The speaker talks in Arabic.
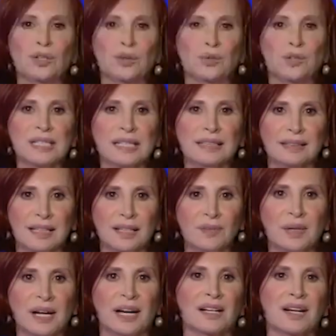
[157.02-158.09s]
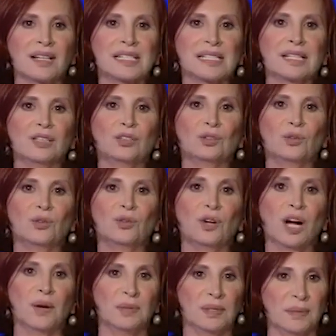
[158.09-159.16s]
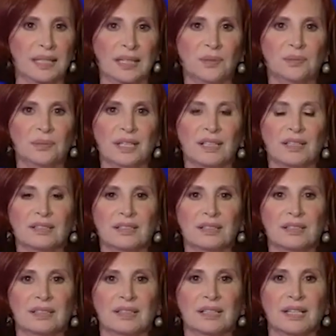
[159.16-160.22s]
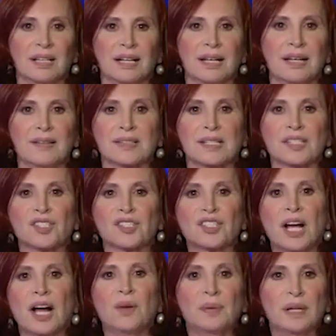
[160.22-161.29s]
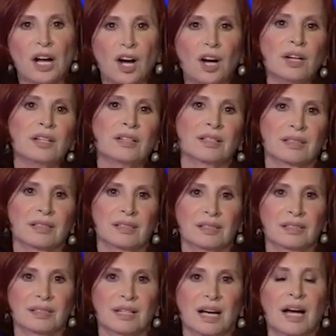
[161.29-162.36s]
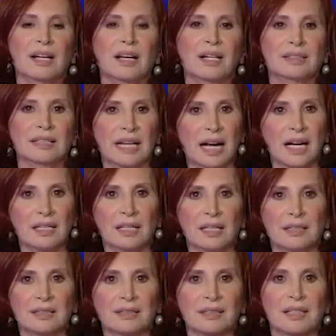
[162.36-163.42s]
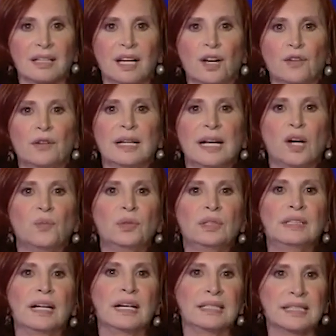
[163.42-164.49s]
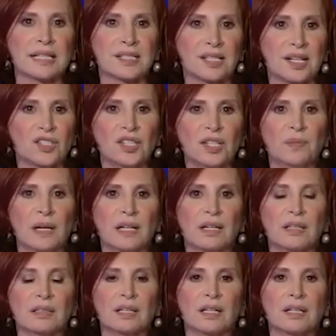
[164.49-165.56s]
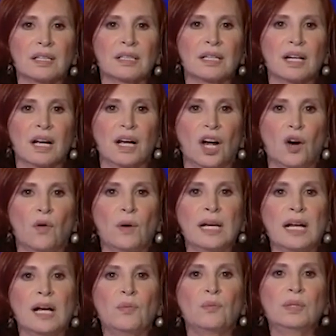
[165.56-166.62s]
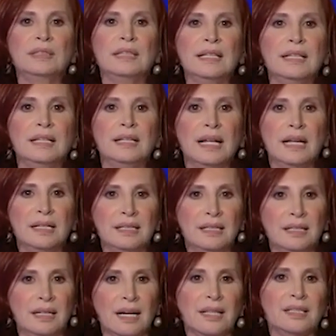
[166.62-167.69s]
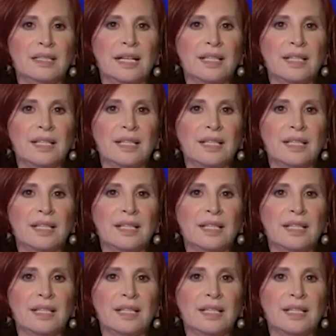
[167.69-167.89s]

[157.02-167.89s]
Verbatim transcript: وزيد كلمة على قصيدته قبل ما كملها إذا الشعب الحر أراد الحياة فلا بد أن يستجيب القدر ولا بد لليل أن